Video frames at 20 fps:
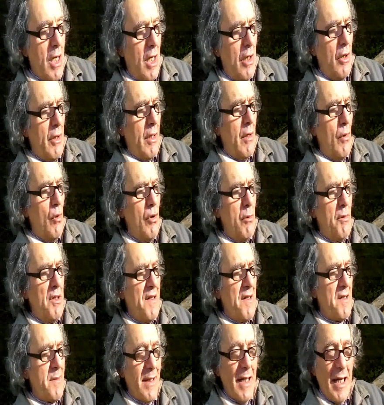Allora uno mi
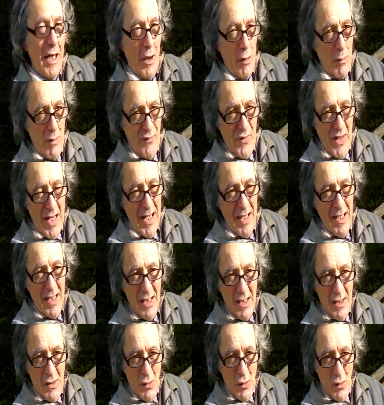deve spiegare come fa
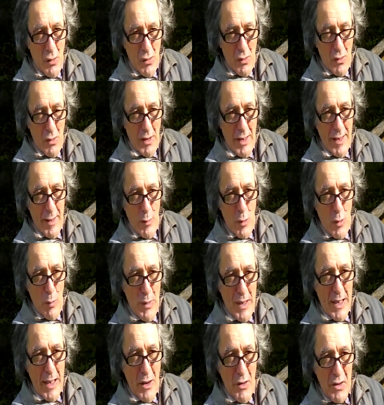la
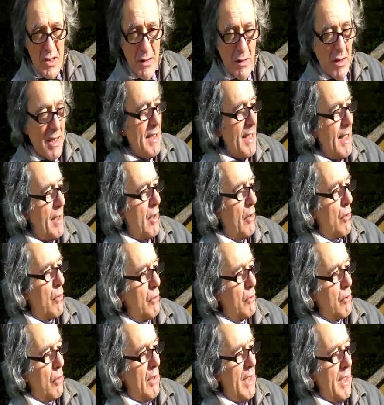Repubblica e lo Stato italiano a
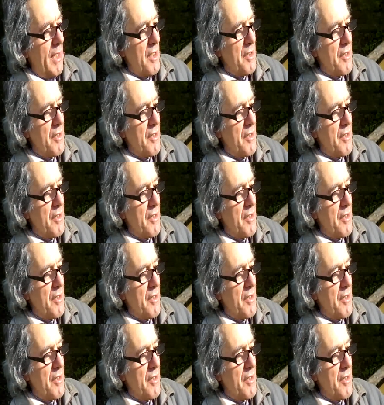controllare